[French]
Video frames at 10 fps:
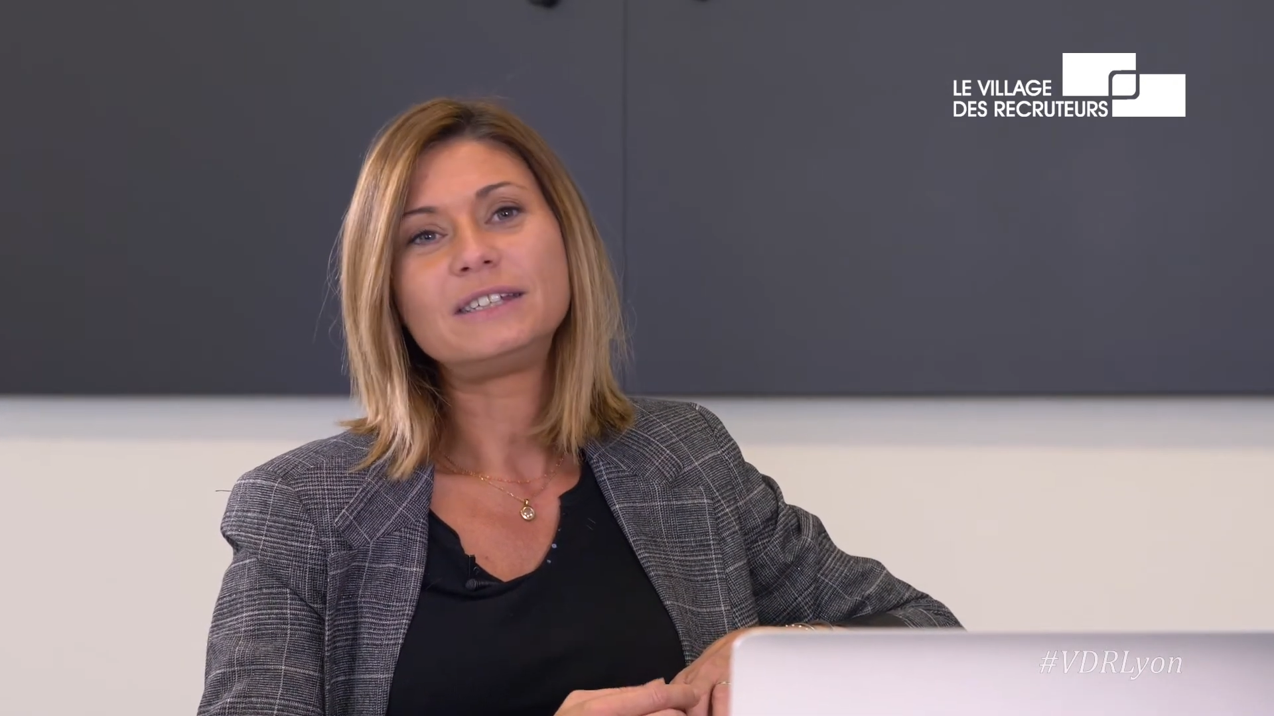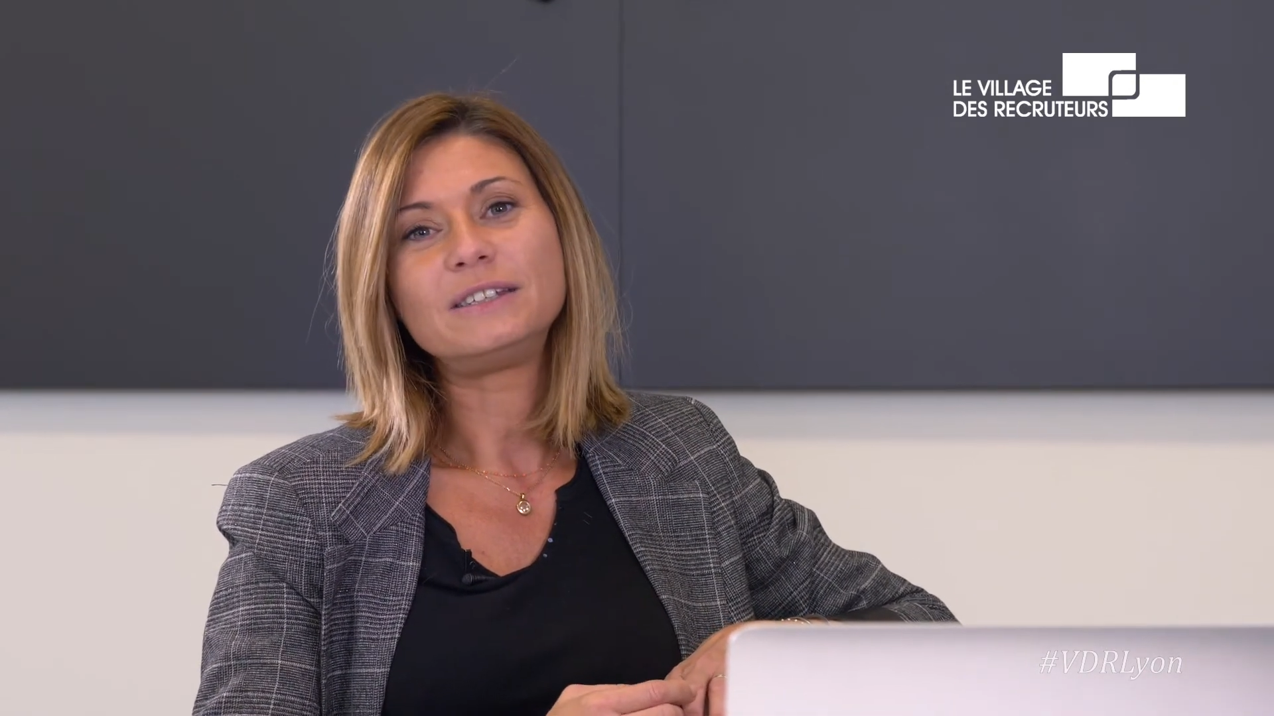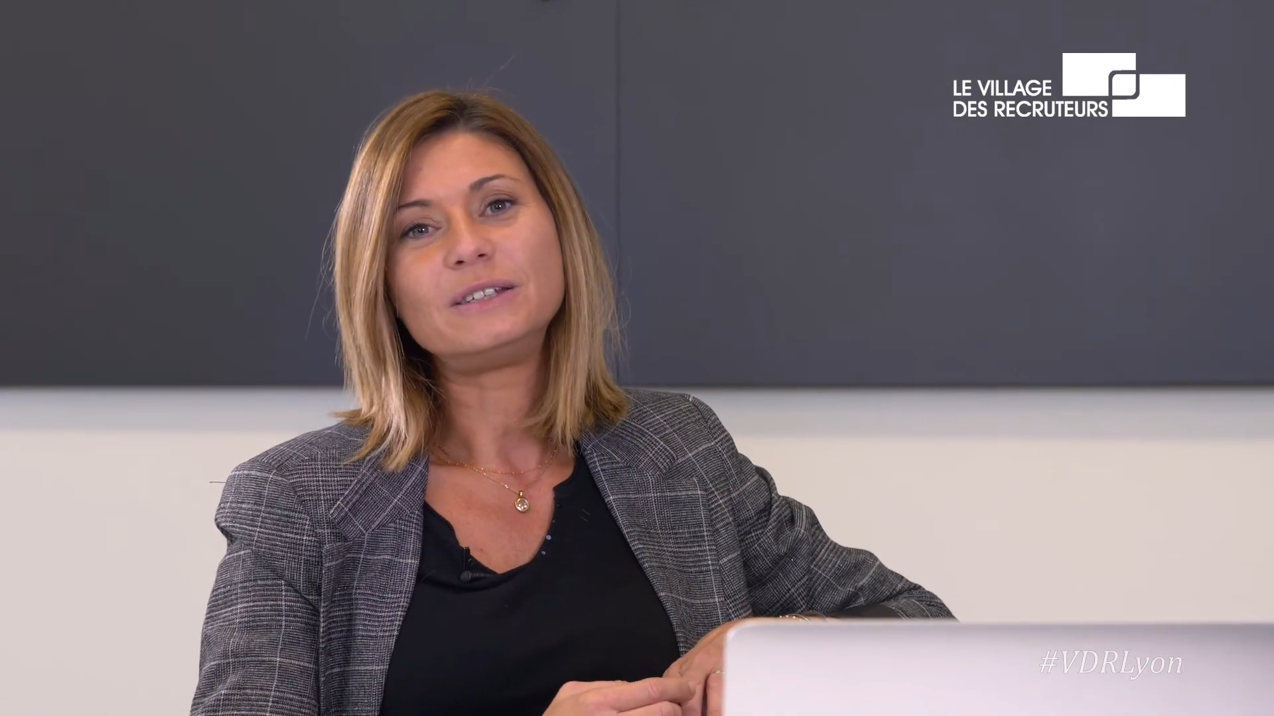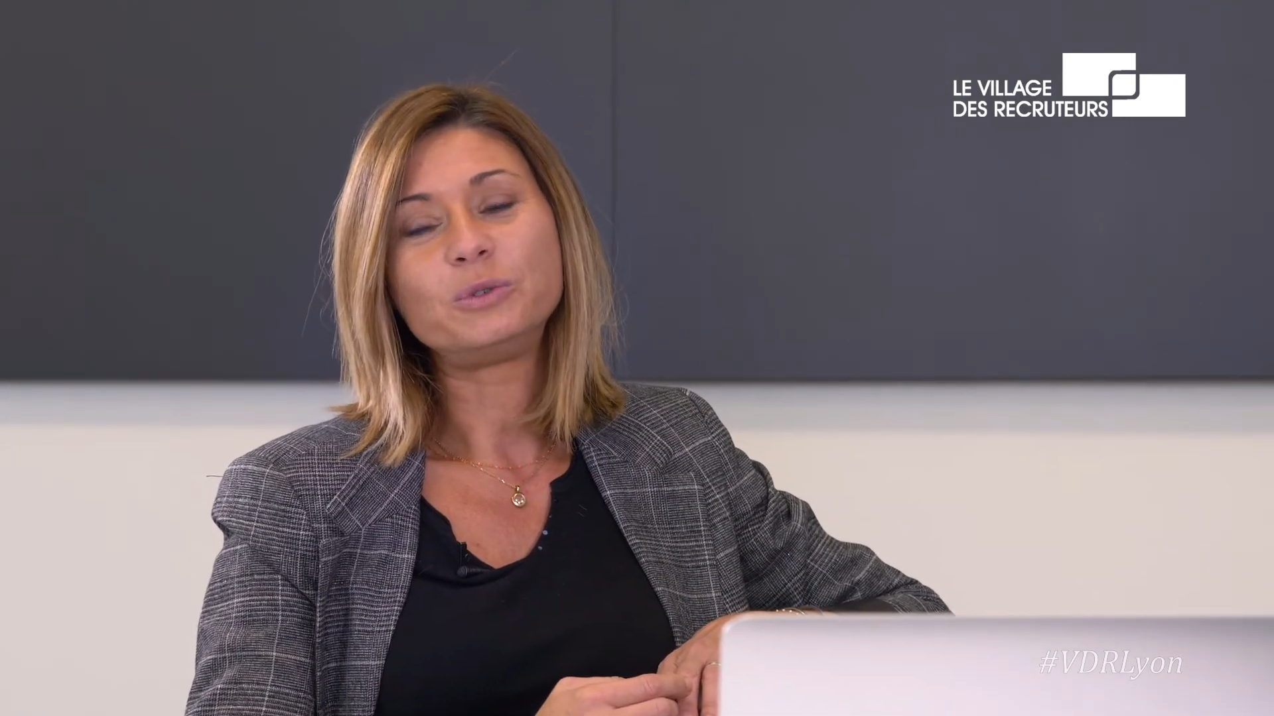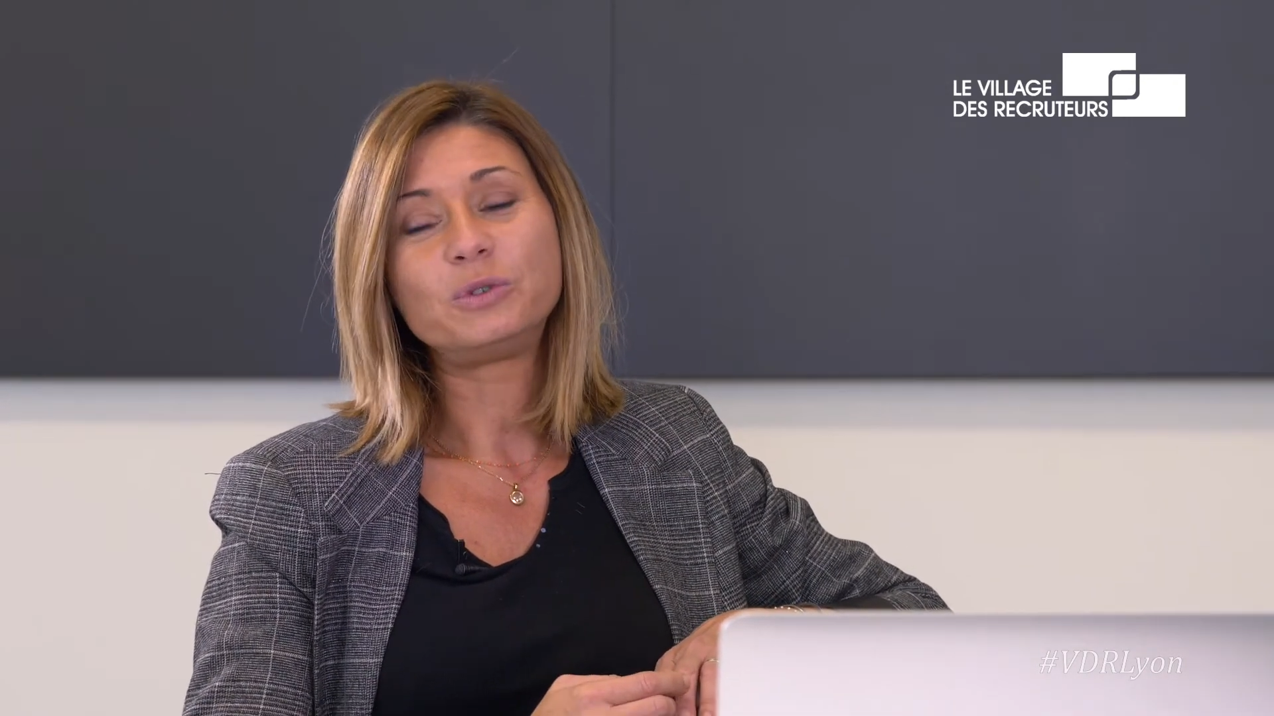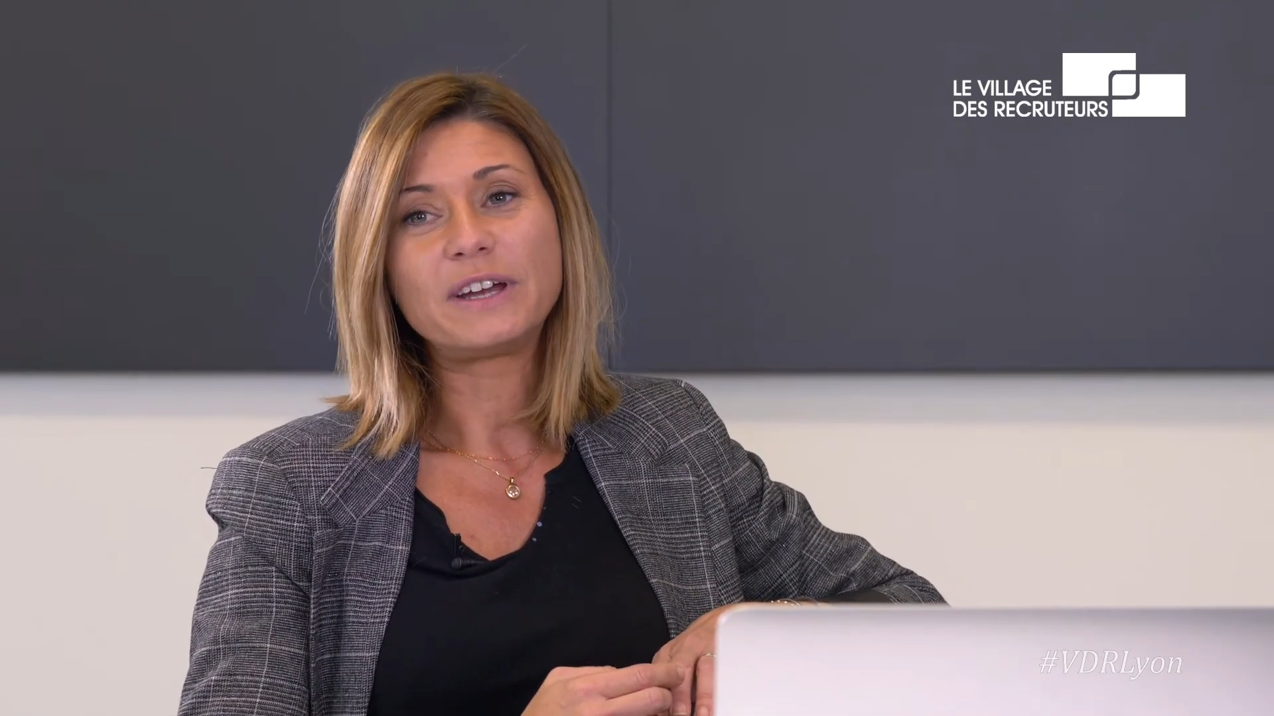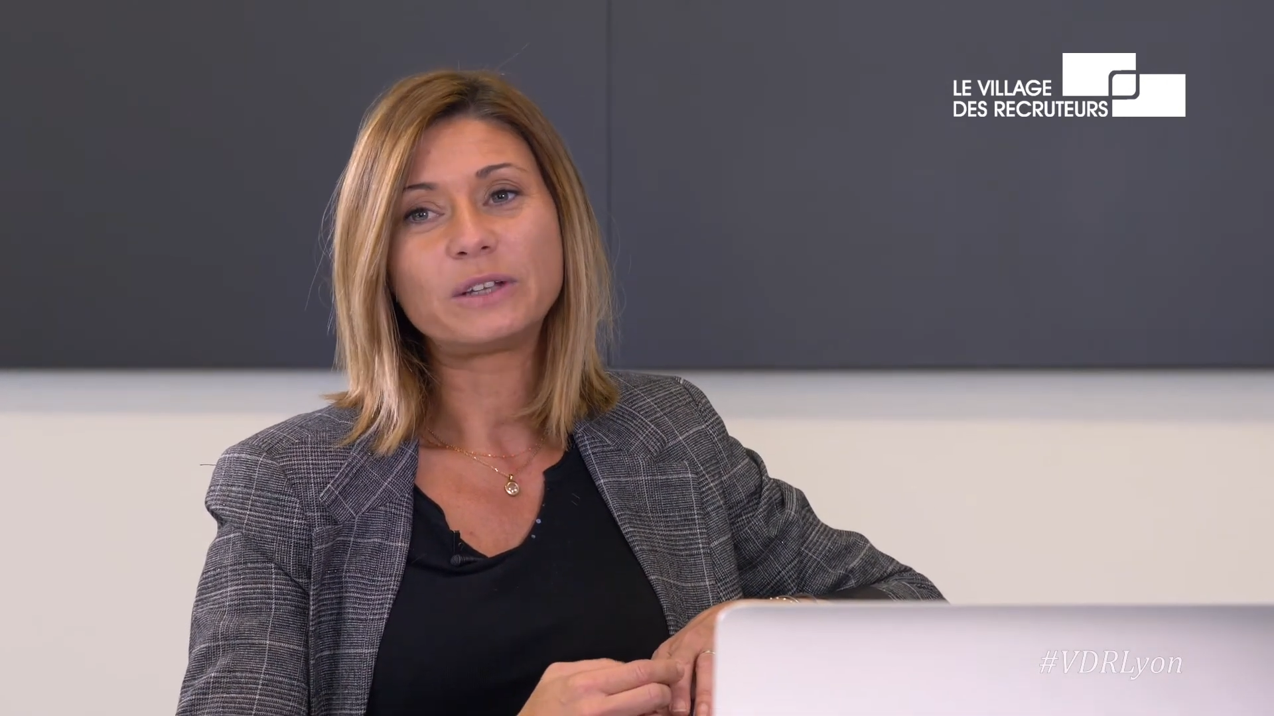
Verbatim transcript: où tu vas